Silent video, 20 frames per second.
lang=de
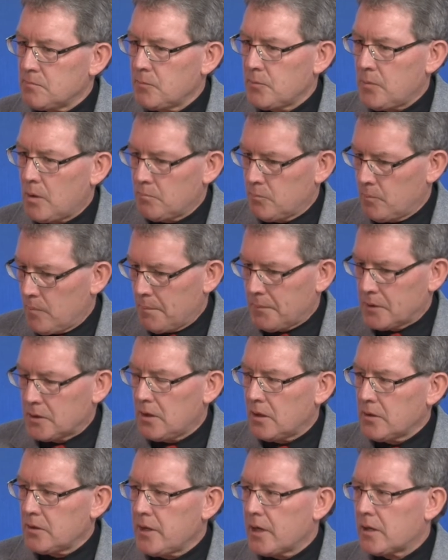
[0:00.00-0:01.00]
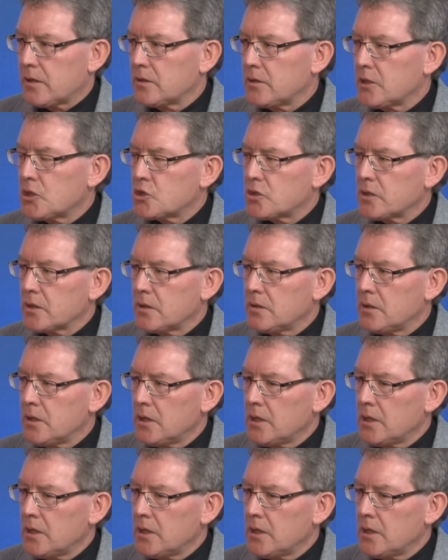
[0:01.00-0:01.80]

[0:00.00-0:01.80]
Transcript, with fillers: momentan in der Kritik stehen,